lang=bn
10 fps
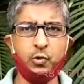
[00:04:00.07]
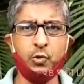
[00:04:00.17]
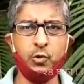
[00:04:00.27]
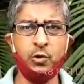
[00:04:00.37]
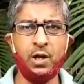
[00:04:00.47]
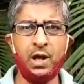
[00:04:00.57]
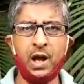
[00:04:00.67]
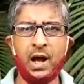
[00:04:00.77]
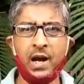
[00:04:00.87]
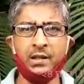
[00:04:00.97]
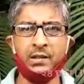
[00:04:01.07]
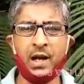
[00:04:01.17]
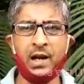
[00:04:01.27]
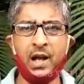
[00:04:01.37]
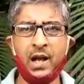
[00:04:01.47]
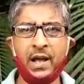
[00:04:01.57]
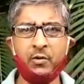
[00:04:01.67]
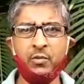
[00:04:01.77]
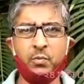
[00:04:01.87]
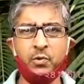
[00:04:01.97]
যুক্ত আর তারা
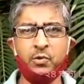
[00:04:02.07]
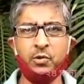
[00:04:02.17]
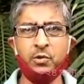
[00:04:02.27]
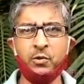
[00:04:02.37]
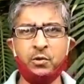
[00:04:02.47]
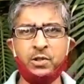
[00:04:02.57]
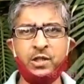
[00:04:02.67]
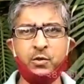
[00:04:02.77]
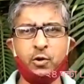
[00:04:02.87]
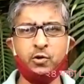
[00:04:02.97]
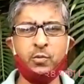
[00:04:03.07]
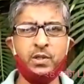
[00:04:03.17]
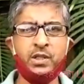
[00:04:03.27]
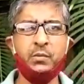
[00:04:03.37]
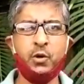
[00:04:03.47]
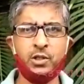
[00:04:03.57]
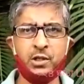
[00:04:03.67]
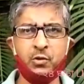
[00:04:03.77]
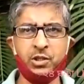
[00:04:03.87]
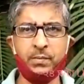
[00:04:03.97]
এখন পর্যন্ত শিক্ষক সমাজকেই ভরসা
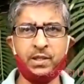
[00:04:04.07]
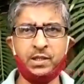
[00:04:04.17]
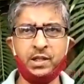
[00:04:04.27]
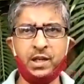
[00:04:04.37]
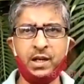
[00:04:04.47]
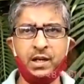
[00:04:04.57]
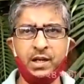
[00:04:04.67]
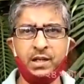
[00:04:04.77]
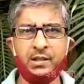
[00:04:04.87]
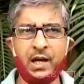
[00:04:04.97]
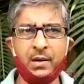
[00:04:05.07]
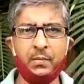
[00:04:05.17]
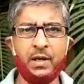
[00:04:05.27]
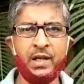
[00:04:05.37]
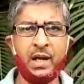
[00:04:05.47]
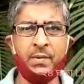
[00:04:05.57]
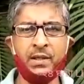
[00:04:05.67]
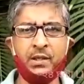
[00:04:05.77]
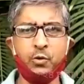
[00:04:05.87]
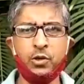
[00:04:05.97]
করতে পারছেন না তার মানে
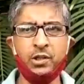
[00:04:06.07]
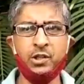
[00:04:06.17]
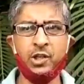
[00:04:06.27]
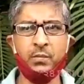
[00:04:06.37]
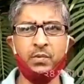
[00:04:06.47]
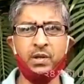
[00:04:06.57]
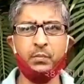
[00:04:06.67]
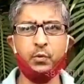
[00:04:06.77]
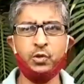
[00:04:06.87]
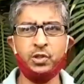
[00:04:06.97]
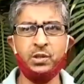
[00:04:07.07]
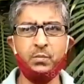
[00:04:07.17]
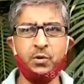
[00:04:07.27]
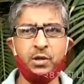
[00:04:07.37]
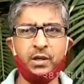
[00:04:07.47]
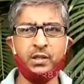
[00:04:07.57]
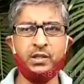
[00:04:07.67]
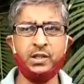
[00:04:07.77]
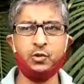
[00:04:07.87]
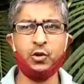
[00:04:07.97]
আমাদের ধরে নিতে হবে পশ্চিমবঙ্গের
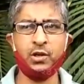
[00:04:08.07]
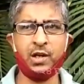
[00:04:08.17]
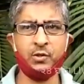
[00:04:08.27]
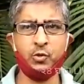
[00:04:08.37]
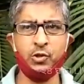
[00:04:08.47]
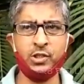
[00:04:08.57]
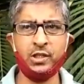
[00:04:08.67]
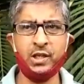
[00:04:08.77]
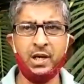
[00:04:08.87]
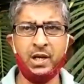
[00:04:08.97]
যে সরকার চলছে